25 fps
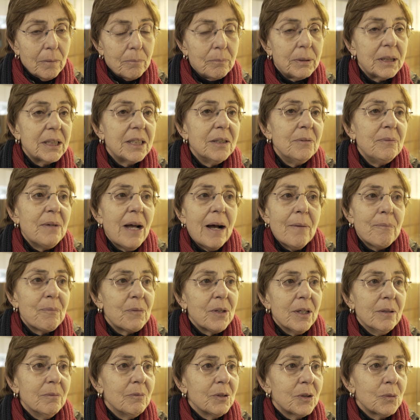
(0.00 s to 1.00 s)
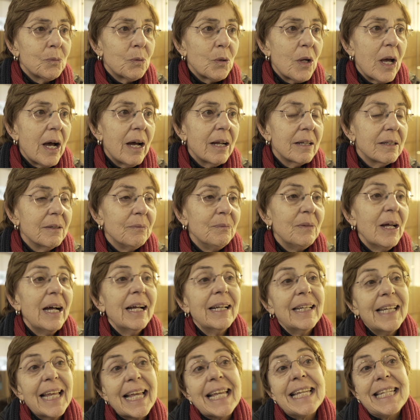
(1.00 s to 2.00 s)
Bizim yaptığımız bu
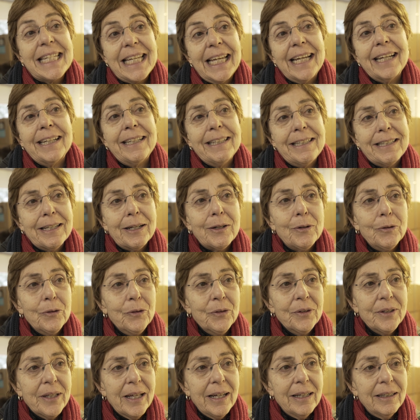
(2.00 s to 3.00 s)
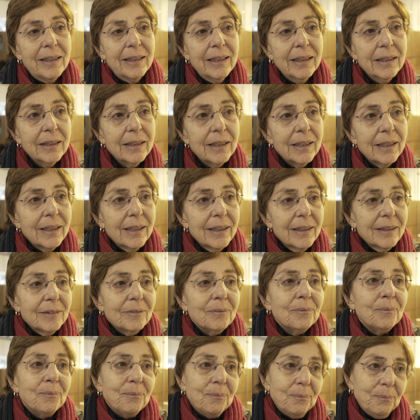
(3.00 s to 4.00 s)
yardımlar ne işe yarayacak onu da
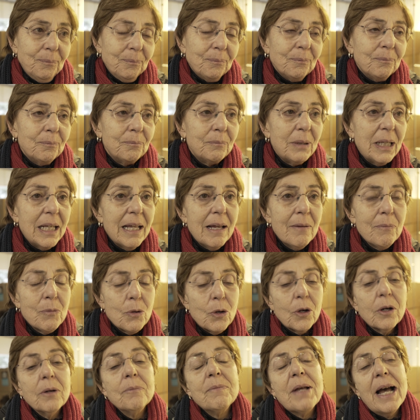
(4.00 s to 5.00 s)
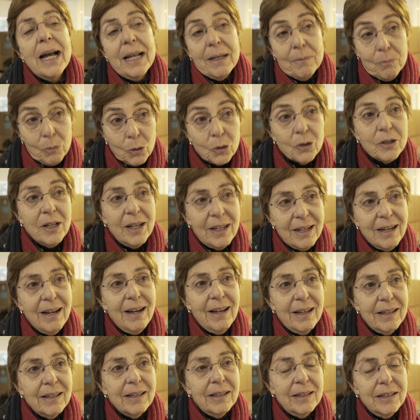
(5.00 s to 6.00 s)
bilemiyorum. Yani
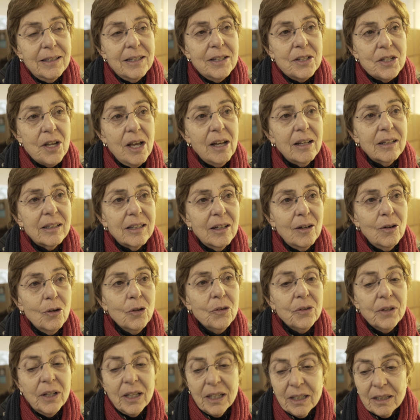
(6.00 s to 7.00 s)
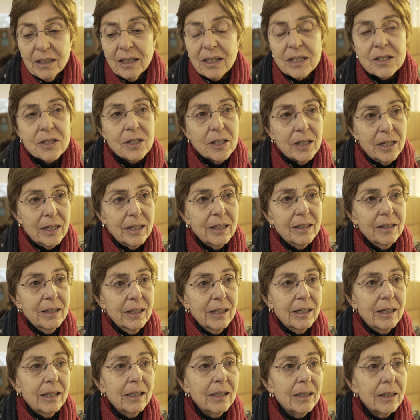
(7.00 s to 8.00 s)
mutlaka yarayacak da onların
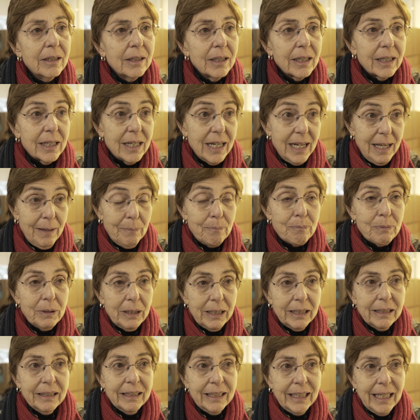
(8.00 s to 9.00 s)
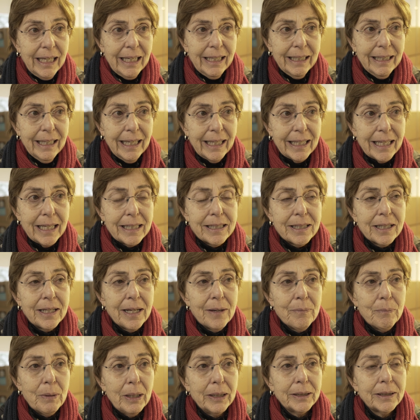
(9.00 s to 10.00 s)
acılarını, kayıplarını yerine
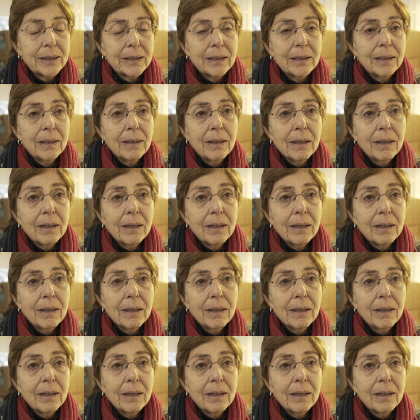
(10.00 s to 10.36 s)
getiremez.